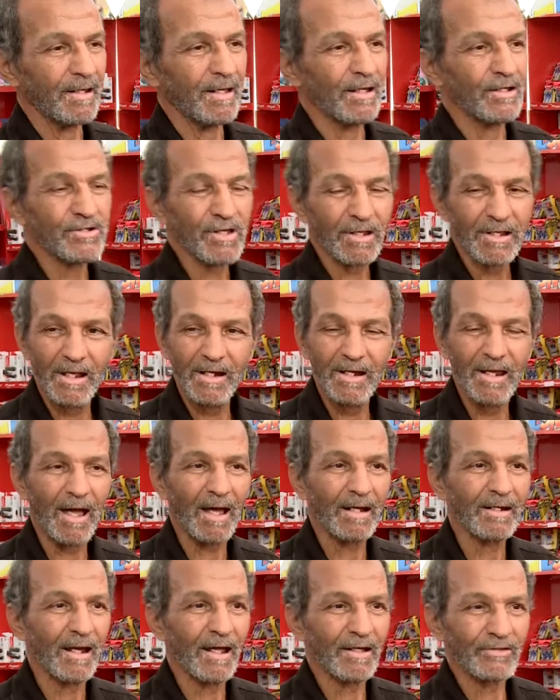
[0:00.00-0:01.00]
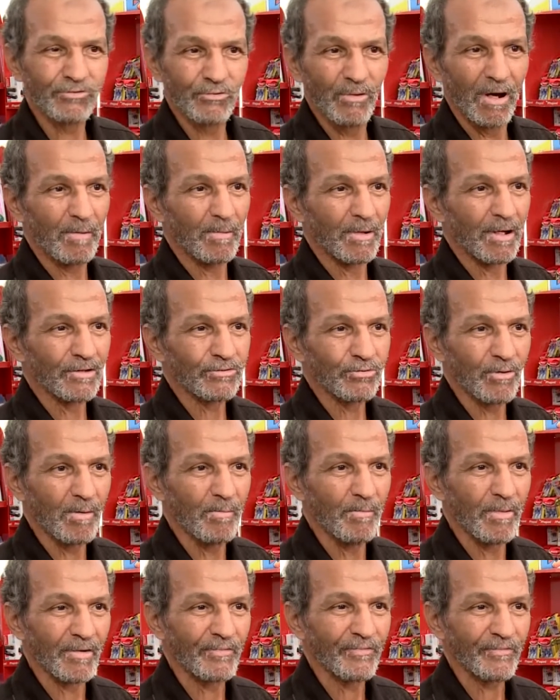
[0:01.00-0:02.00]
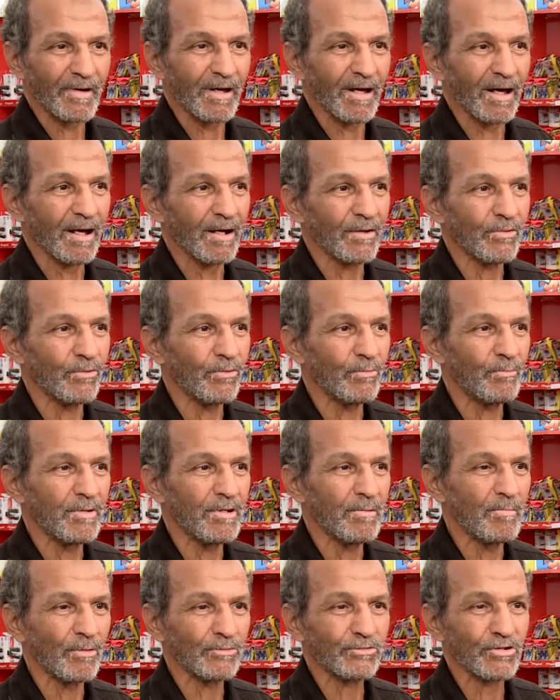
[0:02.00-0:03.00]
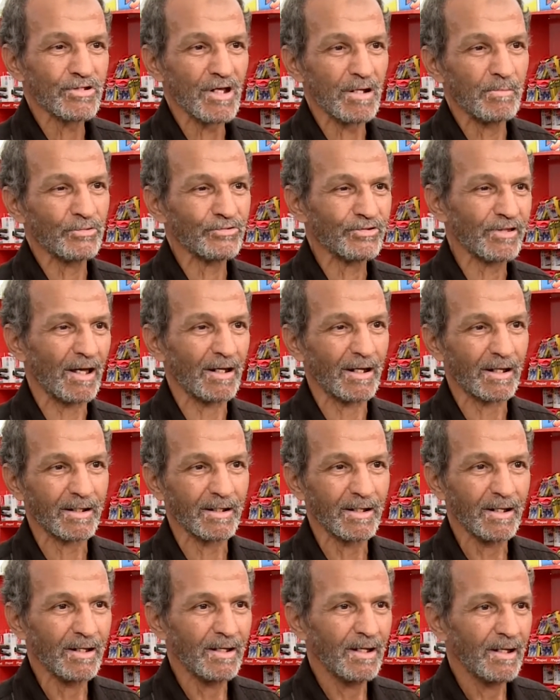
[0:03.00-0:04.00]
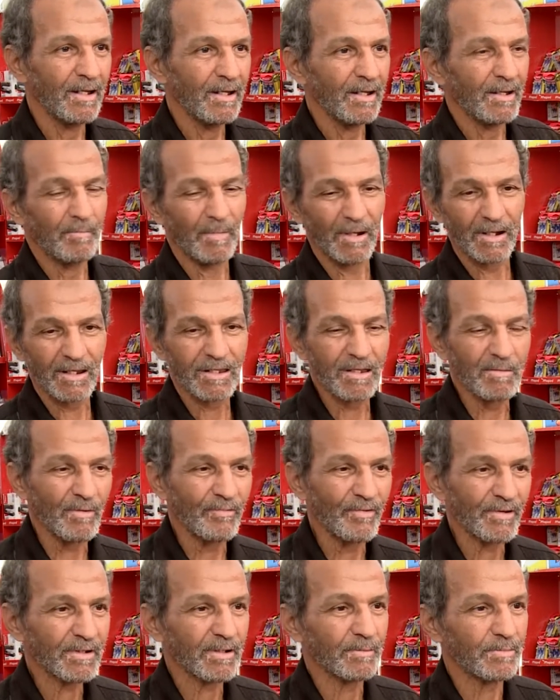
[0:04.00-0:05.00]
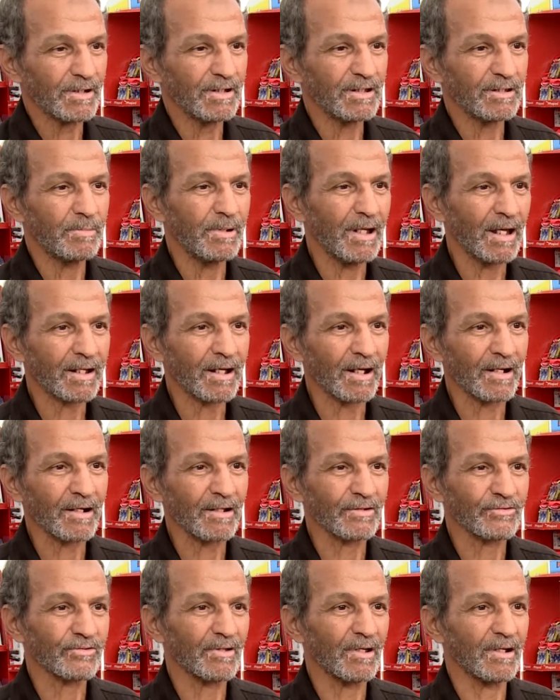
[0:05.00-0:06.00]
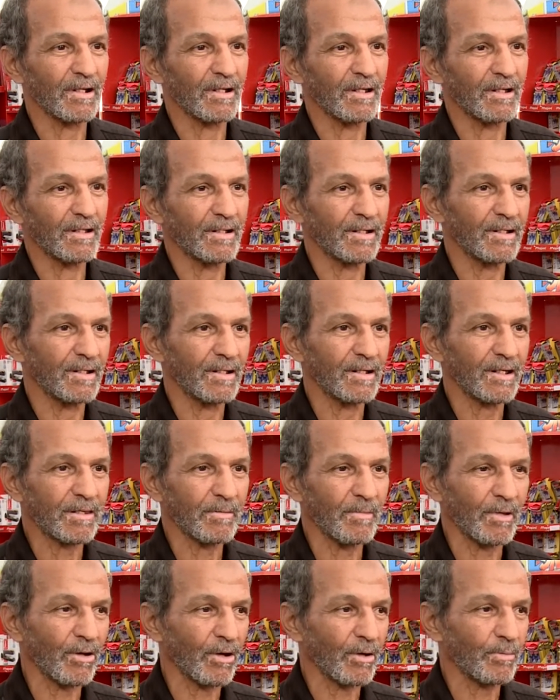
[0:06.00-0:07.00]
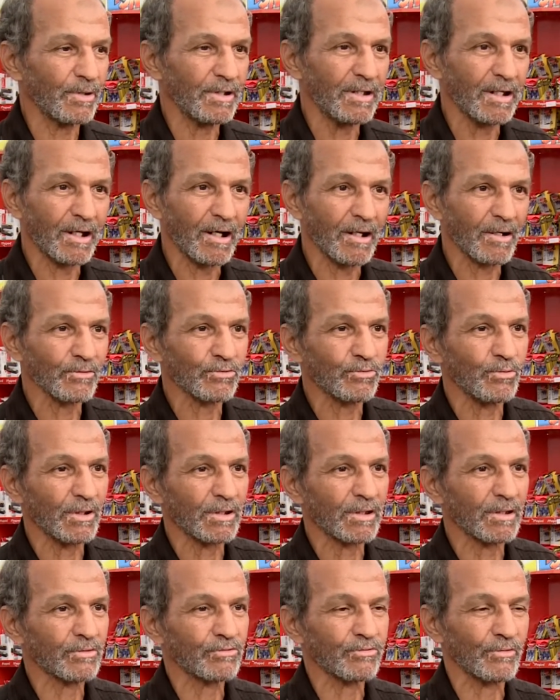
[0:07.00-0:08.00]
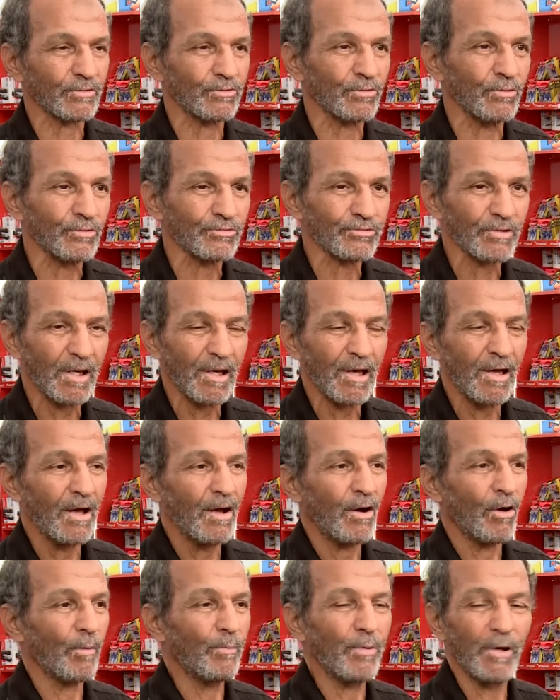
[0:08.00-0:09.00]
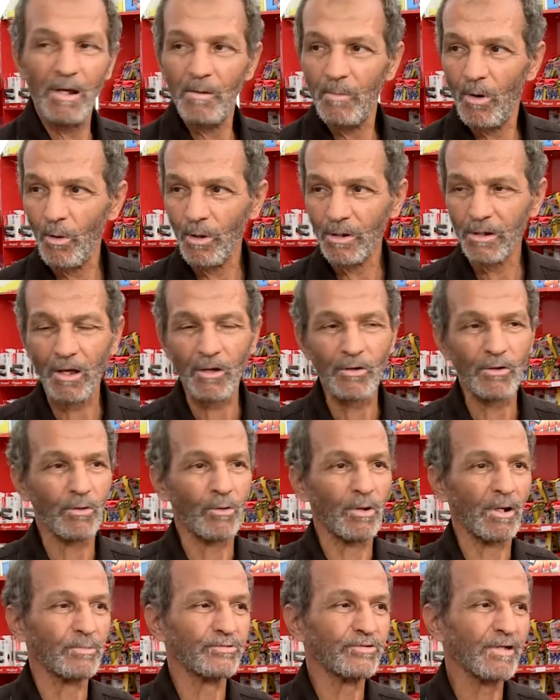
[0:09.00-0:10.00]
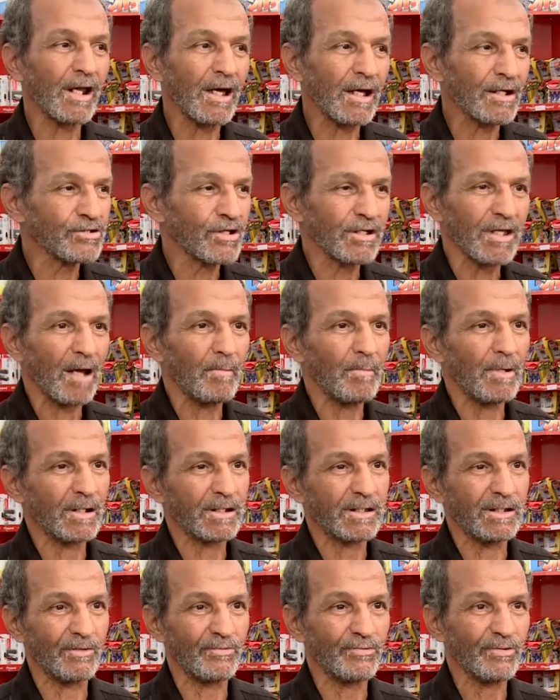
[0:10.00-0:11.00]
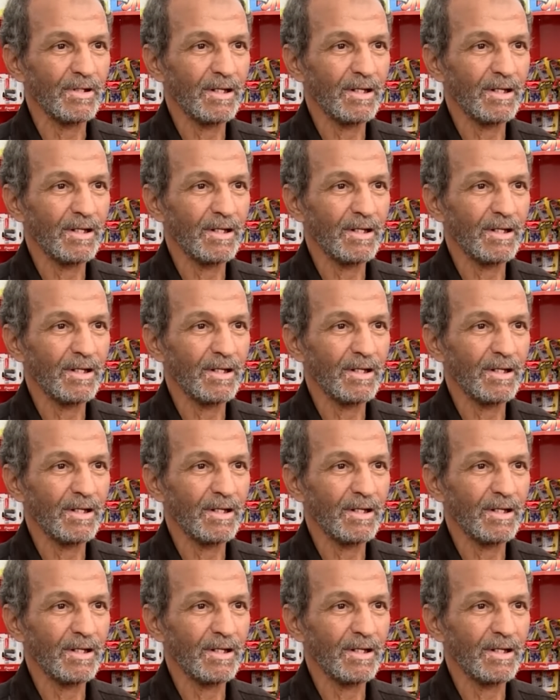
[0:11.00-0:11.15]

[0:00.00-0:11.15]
جيت هنا على الاسوام الاسوام مرفقه ومن منتج المستهلك معناها ثم فرق بعيد بين الكراس 48 48 112 وبين المواد الاخرى الكل بصراحه شيء يعمل كيف